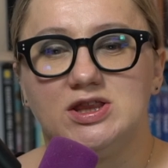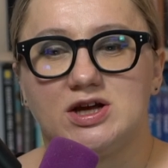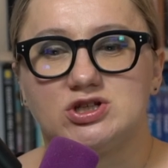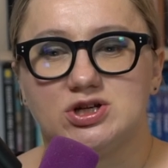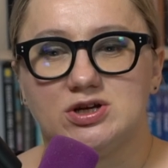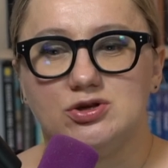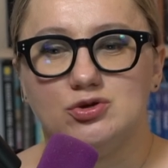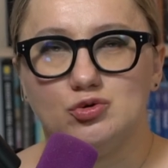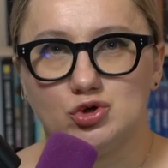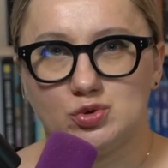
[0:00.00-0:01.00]
Także
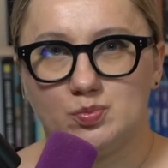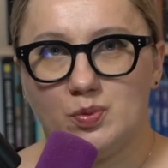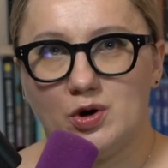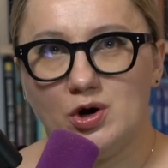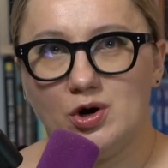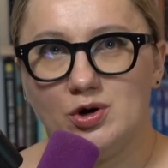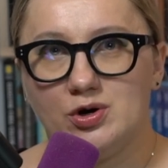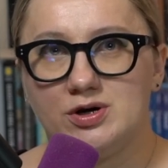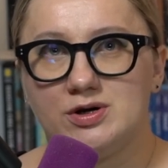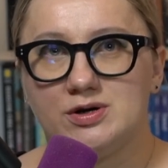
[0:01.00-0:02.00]
już po
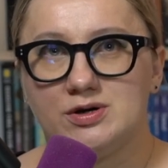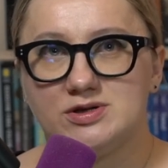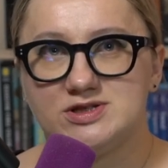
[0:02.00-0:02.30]
e,